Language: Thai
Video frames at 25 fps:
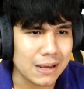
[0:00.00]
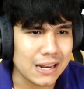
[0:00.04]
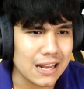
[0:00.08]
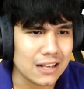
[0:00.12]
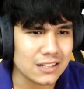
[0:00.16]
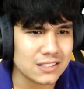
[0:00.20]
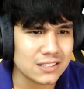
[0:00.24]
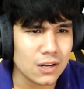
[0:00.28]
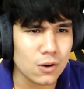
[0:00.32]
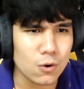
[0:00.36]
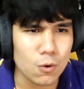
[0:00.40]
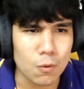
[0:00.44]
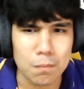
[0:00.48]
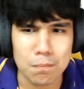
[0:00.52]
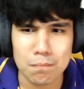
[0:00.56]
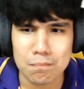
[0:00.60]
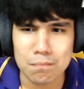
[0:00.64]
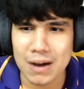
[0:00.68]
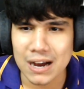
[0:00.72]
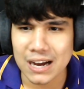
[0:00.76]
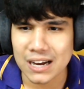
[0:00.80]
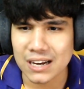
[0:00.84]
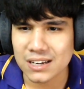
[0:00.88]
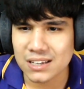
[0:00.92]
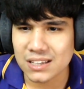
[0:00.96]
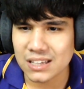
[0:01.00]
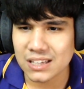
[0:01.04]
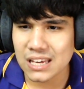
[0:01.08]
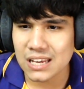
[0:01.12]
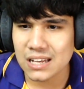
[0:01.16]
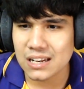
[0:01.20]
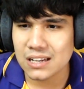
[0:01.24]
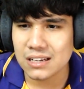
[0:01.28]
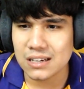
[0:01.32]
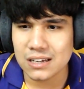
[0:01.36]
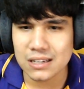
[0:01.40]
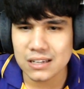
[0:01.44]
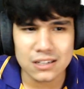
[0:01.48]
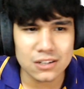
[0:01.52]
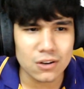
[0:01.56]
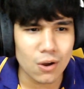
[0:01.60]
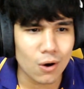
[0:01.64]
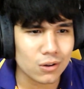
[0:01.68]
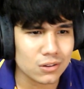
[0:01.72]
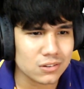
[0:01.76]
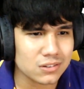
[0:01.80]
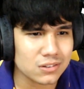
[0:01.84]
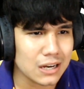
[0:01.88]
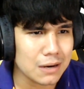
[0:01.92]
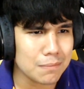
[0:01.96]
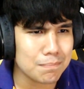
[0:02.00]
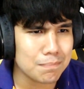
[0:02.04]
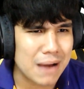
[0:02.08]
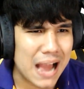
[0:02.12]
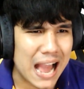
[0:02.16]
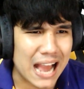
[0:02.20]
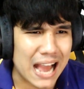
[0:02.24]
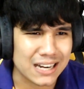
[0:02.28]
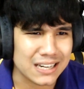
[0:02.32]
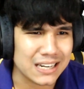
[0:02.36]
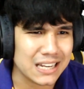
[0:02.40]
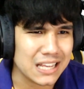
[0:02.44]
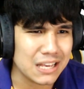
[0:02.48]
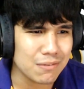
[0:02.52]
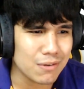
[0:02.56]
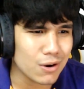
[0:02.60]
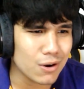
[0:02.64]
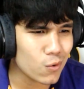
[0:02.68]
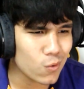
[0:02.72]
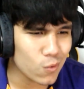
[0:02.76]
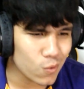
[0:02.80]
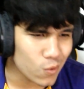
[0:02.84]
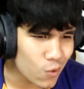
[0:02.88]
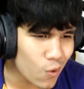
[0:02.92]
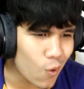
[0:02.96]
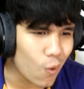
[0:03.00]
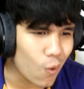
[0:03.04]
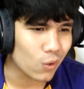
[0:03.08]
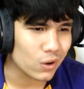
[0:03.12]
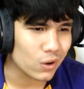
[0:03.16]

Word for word: ไปแล้วสรุปมังกี้หรือด็อกเตอร์ปากดีว่ากูง